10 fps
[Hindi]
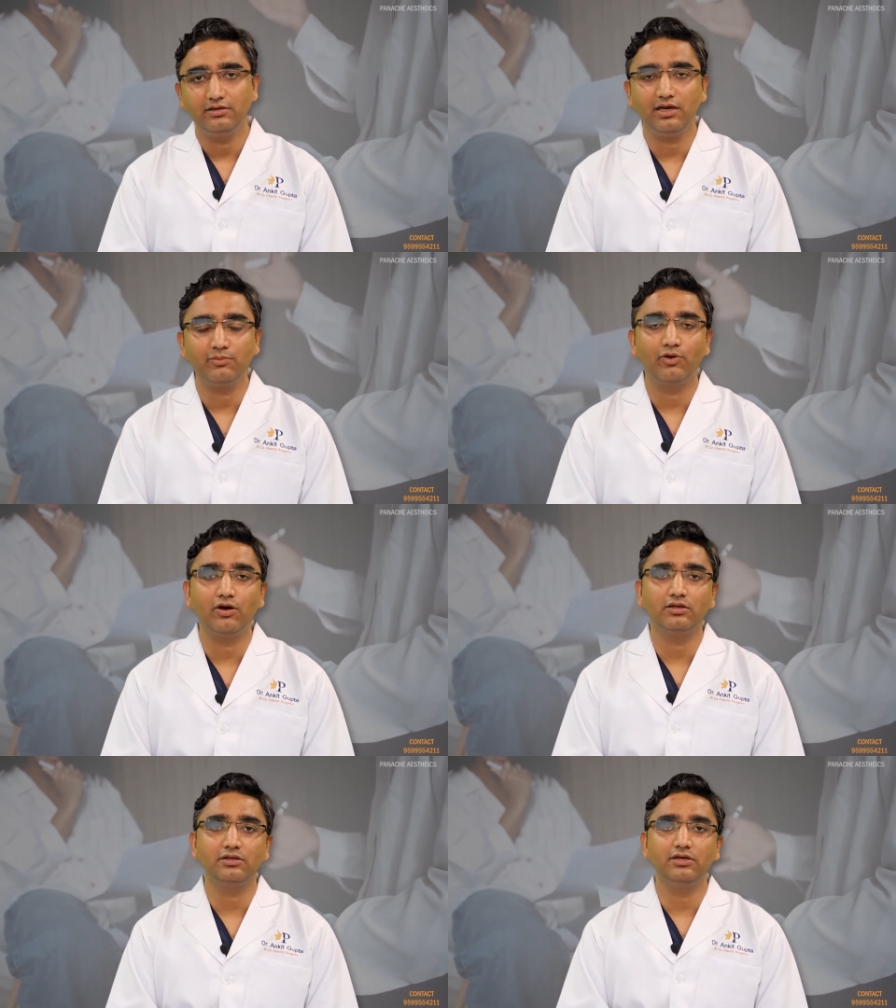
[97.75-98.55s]
ये एक
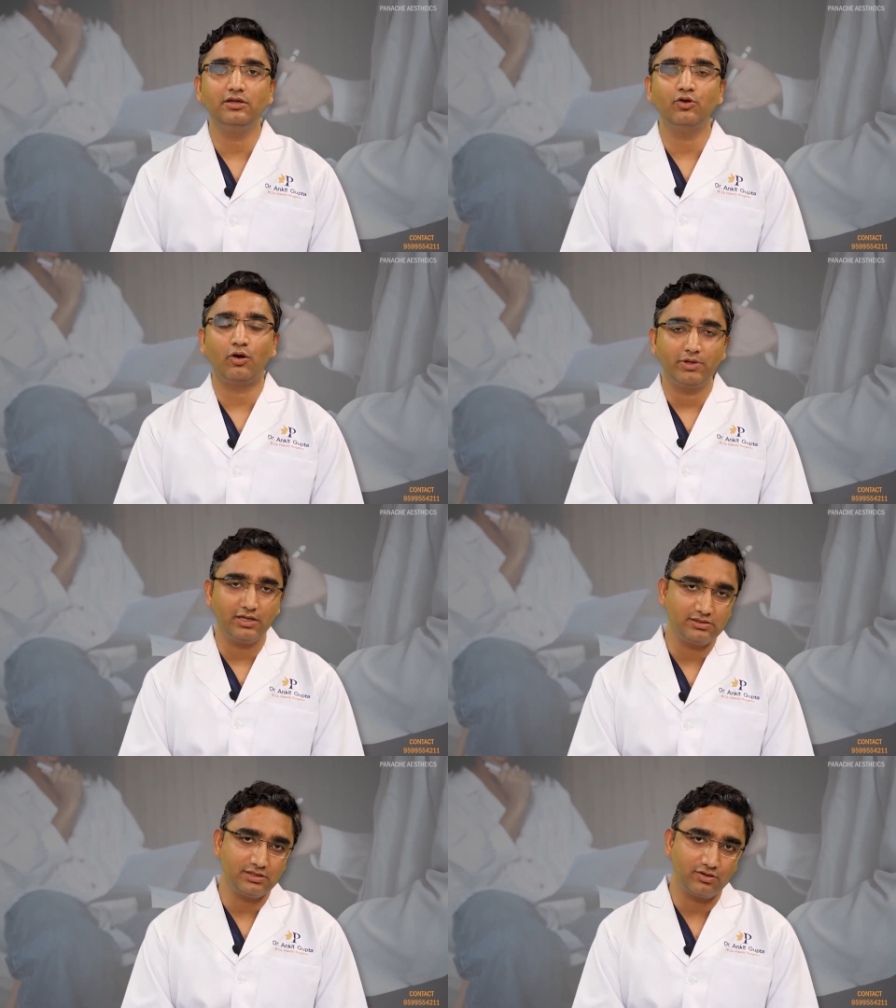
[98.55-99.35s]
बहुत ही
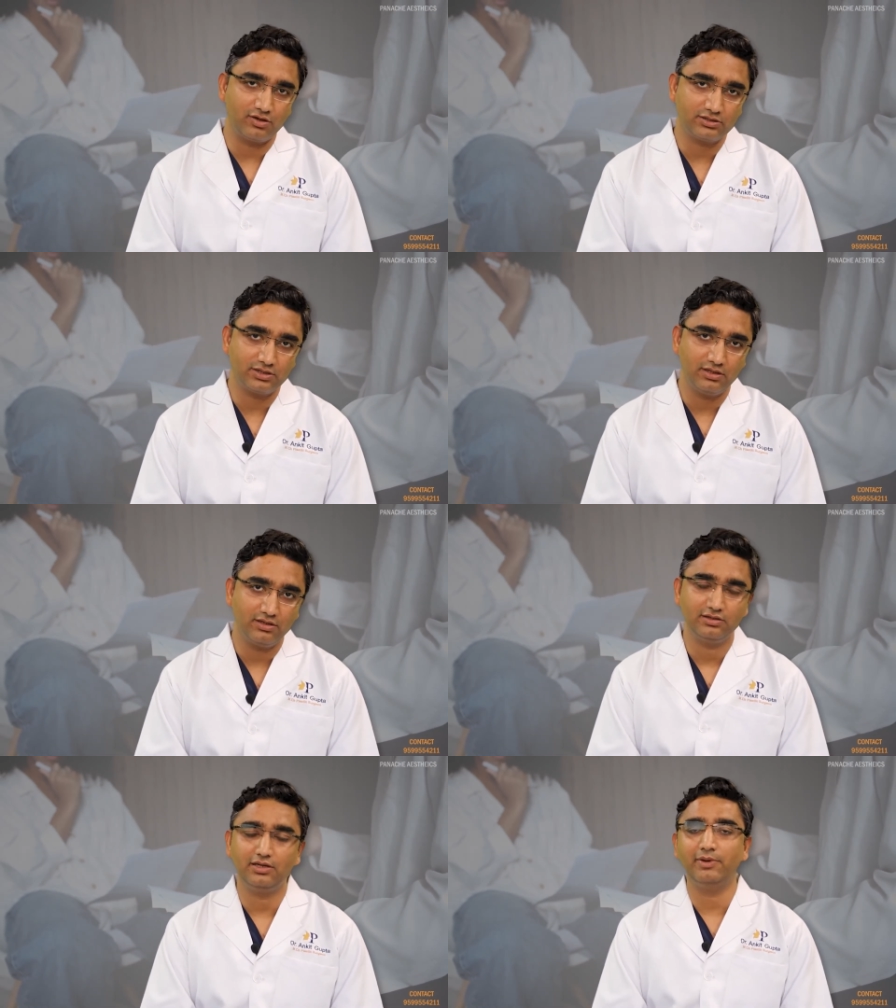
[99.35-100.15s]
नॉमिनल सी कॉस्ट है
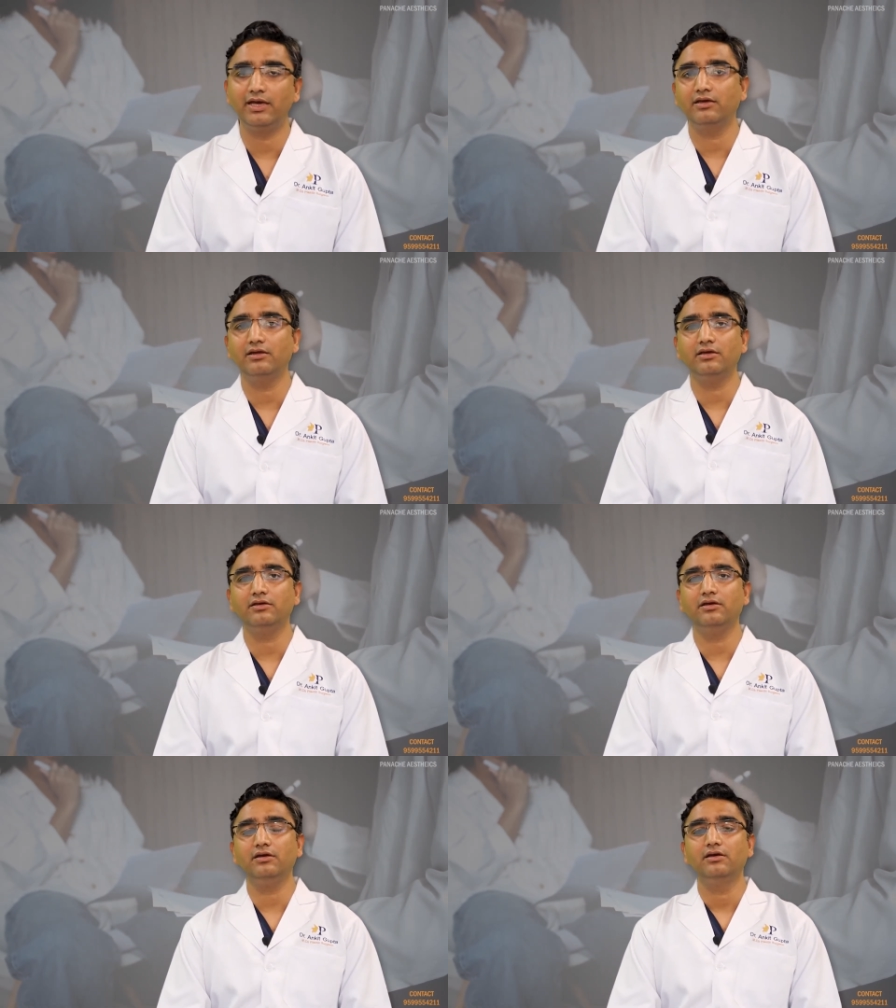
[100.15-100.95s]
ये महंगी
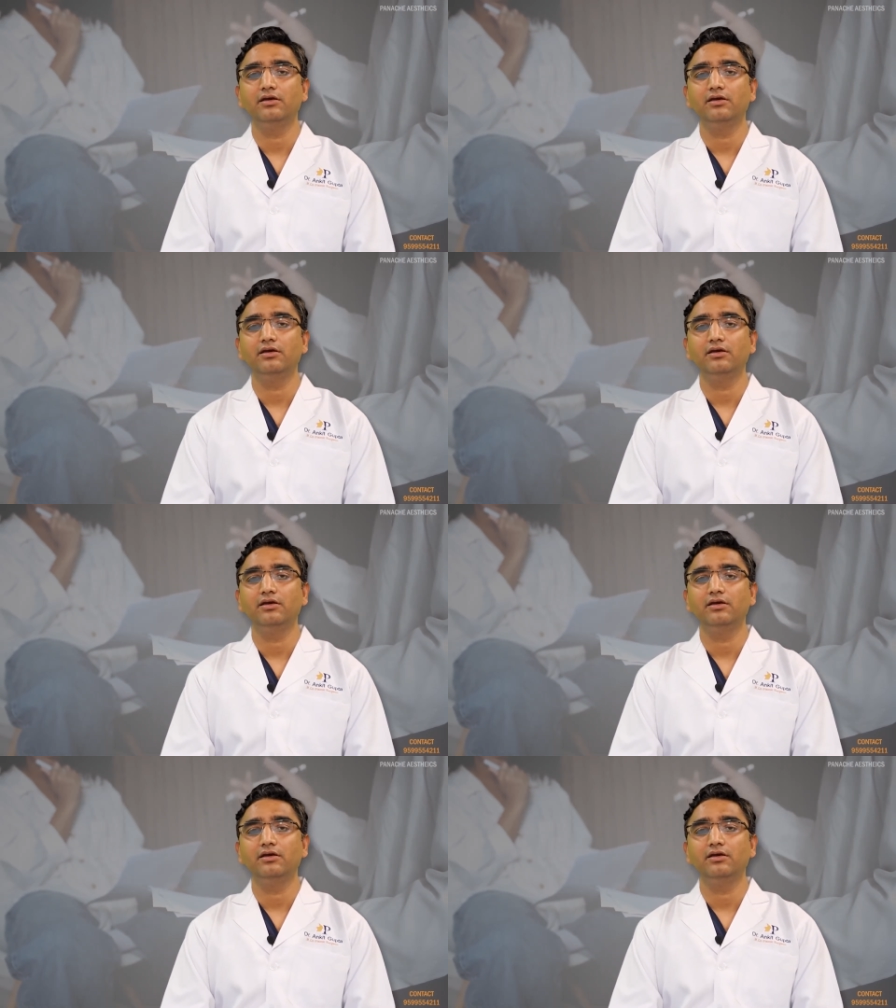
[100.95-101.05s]
नहीं है